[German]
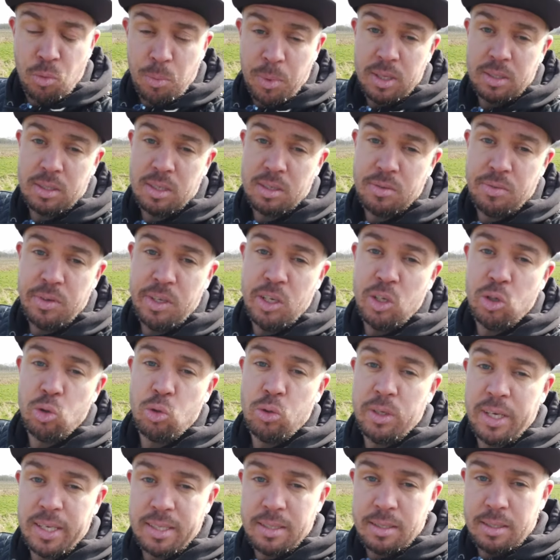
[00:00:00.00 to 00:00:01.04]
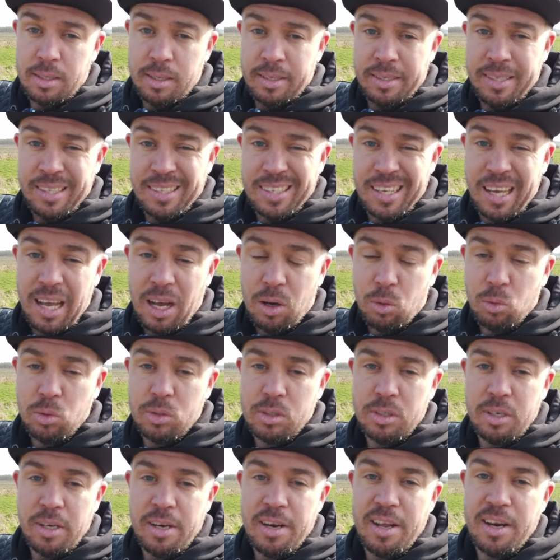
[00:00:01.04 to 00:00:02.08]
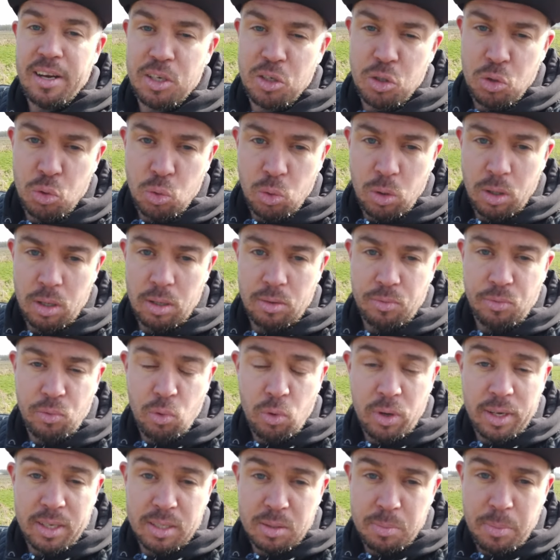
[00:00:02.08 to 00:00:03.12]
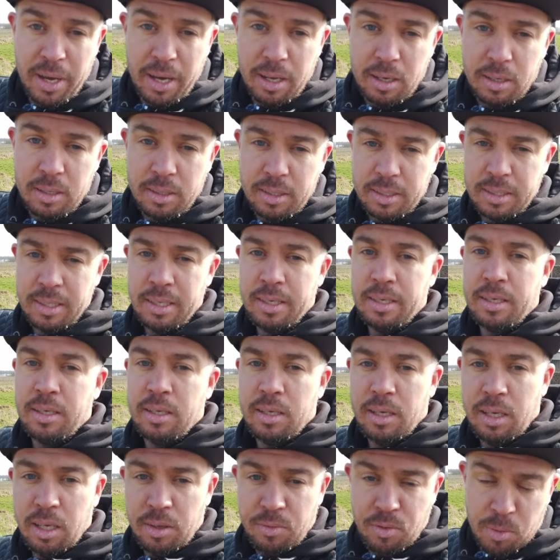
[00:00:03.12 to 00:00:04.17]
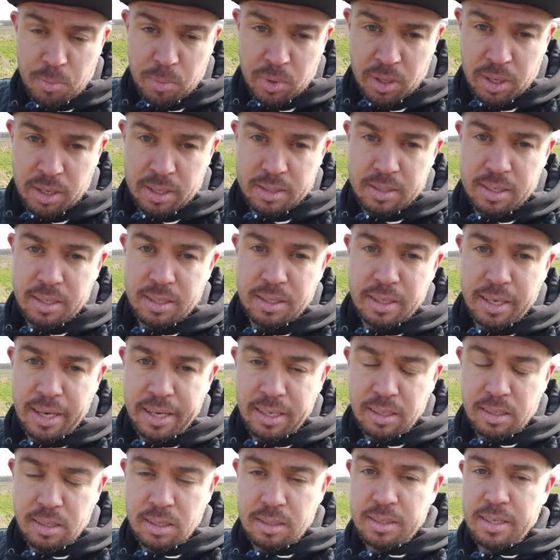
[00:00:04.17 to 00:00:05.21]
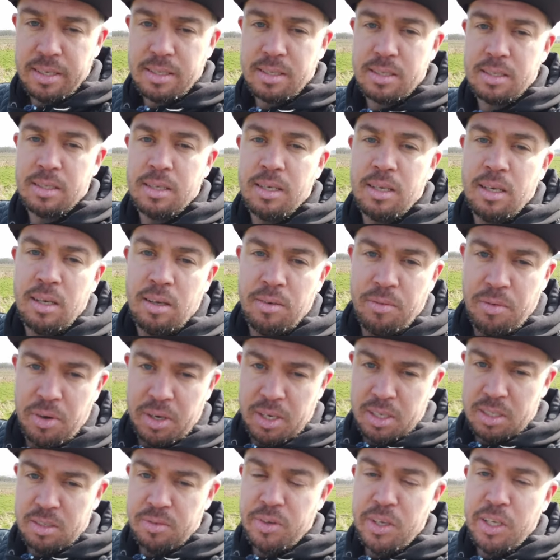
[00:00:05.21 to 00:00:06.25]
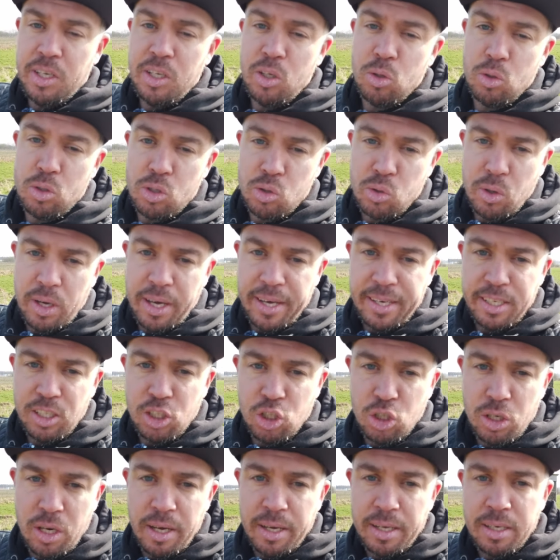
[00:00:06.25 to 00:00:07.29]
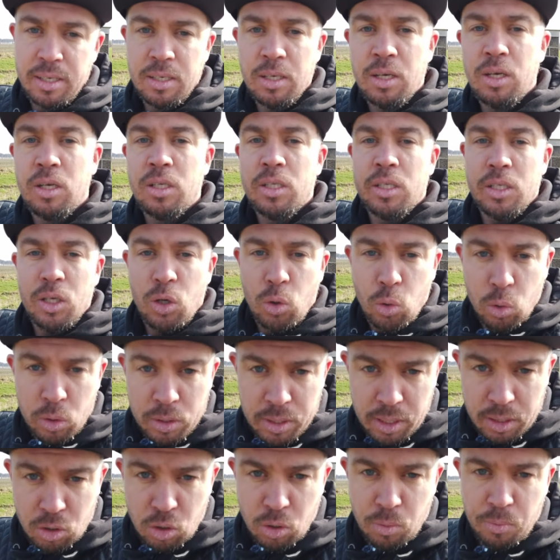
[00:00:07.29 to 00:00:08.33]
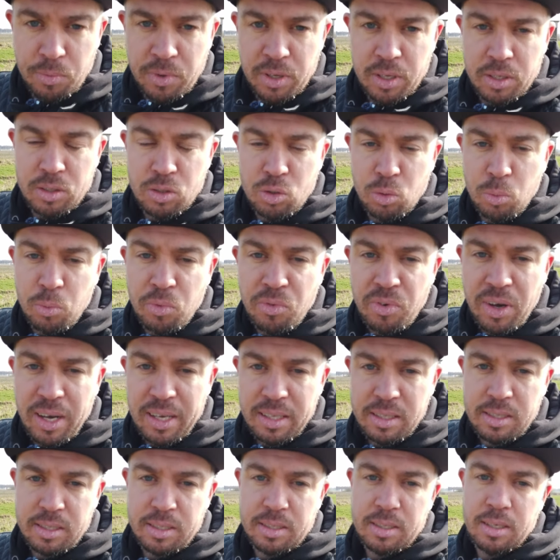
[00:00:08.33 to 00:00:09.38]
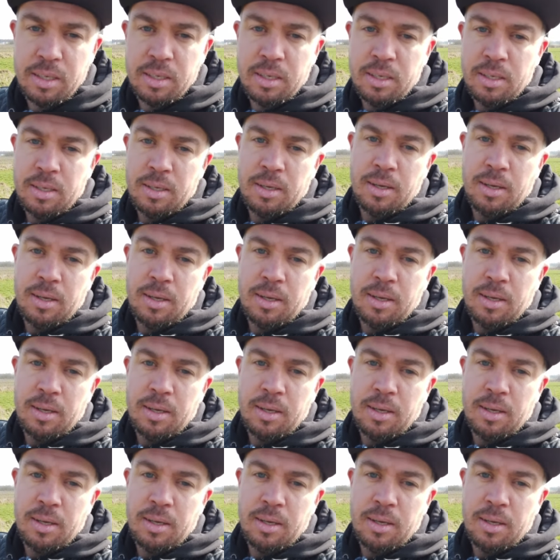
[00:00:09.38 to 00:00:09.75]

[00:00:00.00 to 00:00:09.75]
Für mich ist das Video jetzt hier draußen in der Natur vorerst beendet. Ich werde mich jetzt an den Rechner setzen, werde das Video zurechtschneiden und dann kommen wir zum Fazit.